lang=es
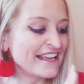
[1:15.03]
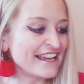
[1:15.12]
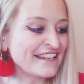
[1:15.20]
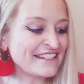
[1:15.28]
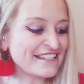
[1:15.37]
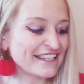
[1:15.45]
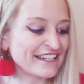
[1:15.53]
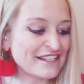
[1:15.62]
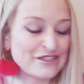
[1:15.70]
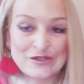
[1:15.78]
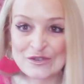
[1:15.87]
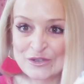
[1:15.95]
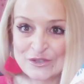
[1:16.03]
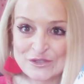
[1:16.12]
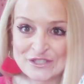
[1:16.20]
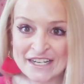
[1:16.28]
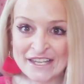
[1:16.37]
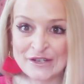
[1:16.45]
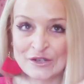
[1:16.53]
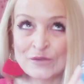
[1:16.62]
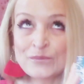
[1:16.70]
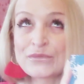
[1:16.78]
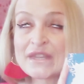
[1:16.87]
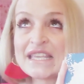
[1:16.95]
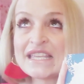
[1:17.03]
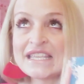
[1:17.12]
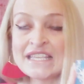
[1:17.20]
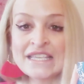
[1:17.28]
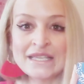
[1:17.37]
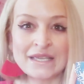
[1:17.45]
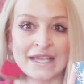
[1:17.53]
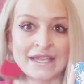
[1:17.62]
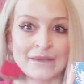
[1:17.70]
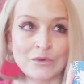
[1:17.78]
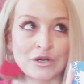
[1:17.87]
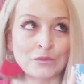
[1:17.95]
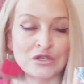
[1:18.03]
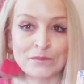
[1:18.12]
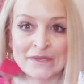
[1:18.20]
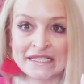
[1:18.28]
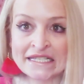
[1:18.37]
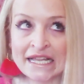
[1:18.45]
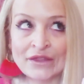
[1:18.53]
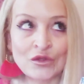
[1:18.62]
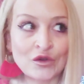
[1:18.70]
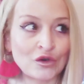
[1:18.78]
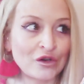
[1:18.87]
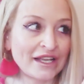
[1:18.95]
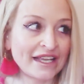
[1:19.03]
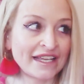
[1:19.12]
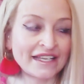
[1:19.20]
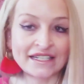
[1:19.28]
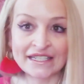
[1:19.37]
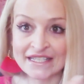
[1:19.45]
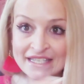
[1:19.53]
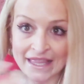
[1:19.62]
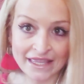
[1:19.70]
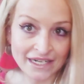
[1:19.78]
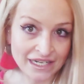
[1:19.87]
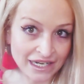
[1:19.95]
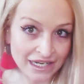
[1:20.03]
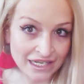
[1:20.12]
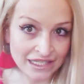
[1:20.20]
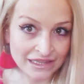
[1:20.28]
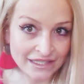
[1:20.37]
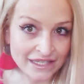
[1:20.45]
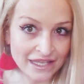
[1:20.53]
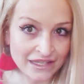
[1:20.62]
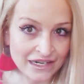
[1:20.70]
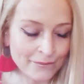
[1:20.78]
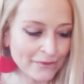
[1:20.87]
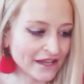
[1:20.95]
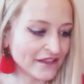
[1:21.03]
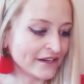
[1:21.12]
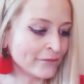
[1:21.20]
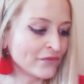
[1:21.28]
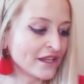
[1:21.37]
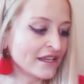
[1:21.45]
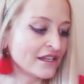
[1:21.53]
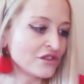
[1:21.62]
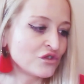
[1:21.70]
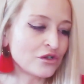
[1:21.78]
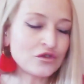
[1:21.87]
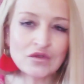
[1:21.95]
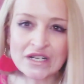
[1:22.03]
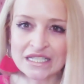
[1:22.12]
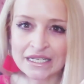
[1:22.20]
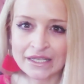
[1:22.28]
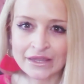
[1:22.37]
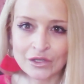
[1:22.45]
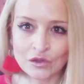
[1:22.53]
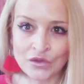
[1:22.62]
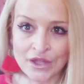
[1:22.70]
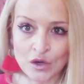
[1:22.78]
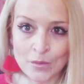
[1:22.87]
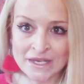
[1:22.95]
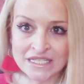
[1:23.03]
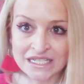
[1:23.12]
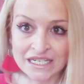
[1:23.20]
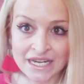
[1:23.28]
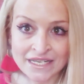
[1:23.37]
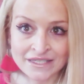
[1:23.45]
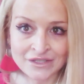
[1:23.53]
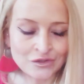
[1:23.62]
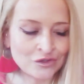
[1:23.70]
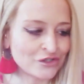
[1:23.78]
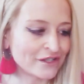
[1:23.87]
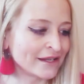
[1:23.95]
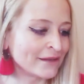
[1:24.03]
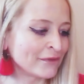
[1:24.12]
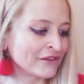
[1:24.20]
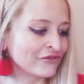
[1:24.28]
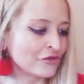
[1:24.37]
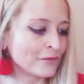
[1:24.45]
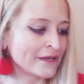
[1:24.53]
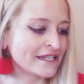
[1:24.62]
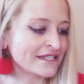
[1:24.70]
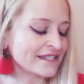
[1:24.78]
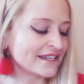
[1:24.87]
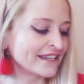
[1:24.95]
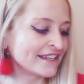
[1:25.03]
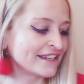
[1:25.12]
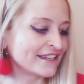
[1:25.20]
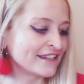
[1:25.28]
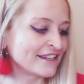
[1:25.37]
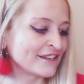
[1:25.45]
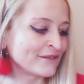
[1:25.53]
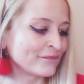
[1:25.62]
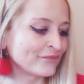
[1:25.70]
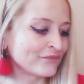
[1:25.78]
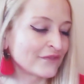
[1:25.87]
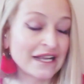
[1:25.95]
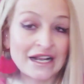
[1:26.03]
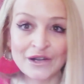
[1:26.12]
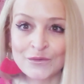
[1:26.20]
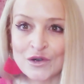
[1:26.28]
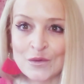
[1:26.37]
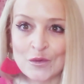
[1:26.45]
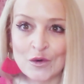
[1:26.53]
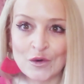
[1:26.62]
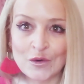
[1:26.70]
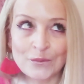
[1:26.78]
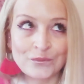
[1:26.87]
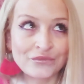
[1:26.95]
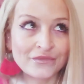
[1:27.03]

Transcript: En este caso, lo que os traigo y eh, bueno, pues pensando en que se acerca el Día de la Madre, yo he hecho una selección de aromas clásicos, de perfumes eh, como